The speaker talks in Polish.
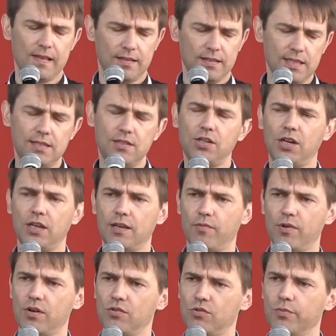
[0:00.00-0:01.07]
Nic dzisiaj nie
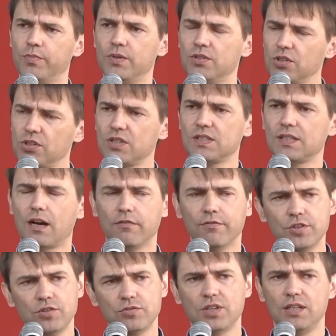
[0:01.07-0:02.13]
mogę kupić. Co się stało?
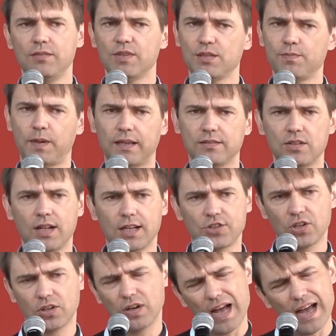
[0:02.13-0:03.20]
Wyrzucili mnie z pracy.
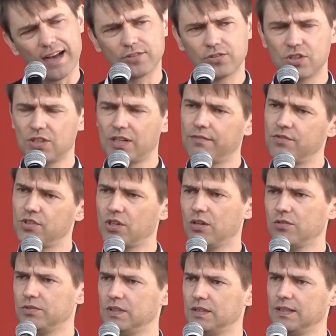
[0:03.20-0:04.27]
Dlaczego? A ktoś tam
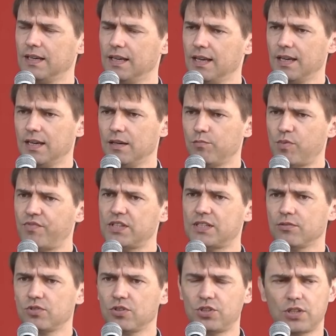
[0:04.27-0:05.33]
wziął i powiedział
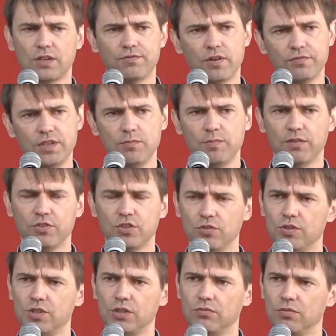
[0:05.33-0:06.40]
coś szefowi i mnie
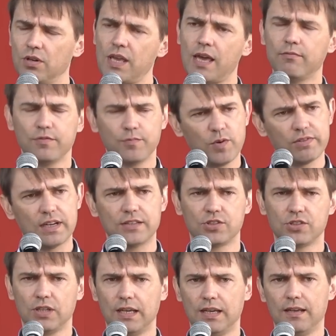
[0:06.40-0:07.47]
wyrzucił. No nie,
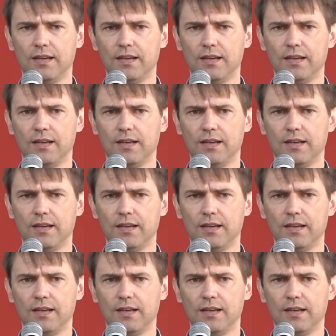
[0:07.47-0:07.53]
poważnie.